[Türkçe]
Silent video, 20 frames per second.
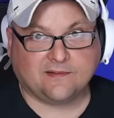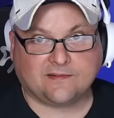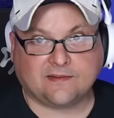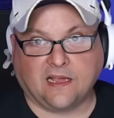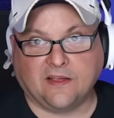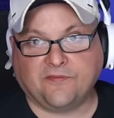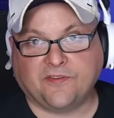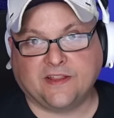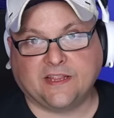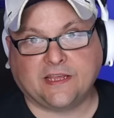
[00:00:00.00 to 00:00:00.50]

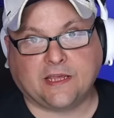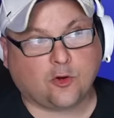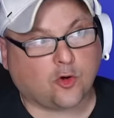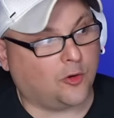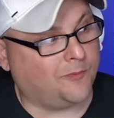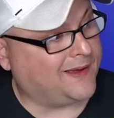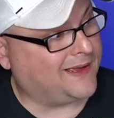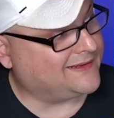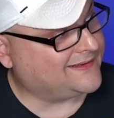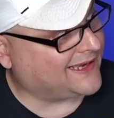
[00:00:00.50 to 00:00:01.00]
sayfadaki
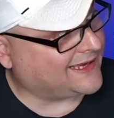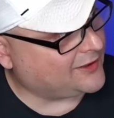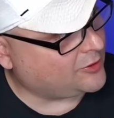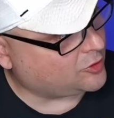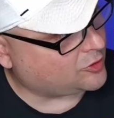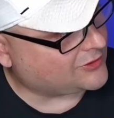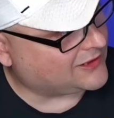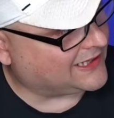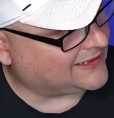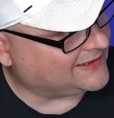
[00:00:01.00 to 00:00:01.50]
comment her
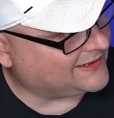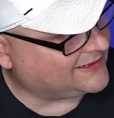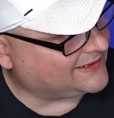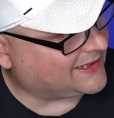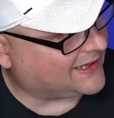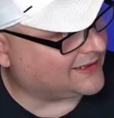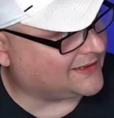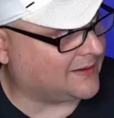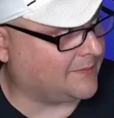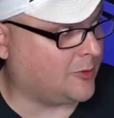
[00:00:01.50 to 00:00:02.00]

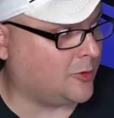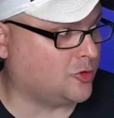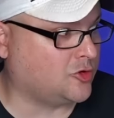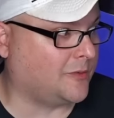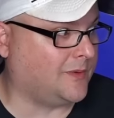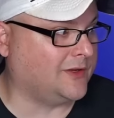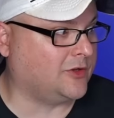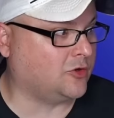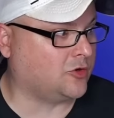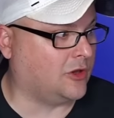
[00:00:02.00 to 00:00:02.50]
yüklendiğinde adama
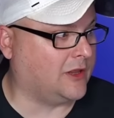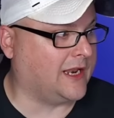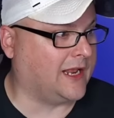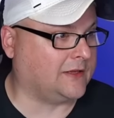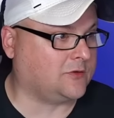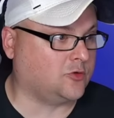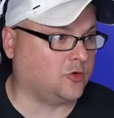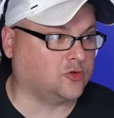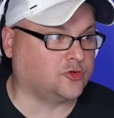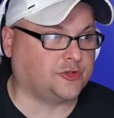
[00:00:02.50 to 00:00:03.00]
otomatik
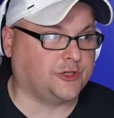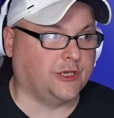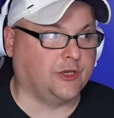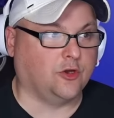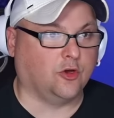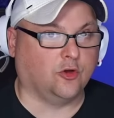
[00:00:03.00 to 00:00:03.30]
olarak dosyayı